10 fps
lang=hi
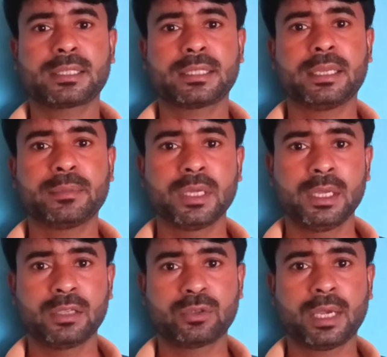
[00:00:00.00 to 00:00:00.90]
एस
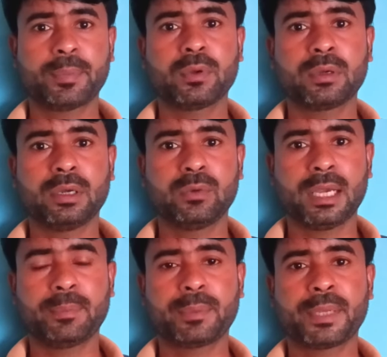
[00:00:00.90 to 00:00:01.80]
जो आप लोग
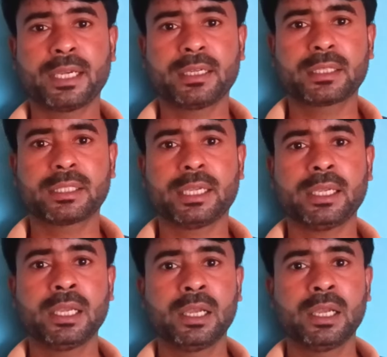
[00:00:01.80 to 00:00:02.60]
वहाँ पर फीड करती हैं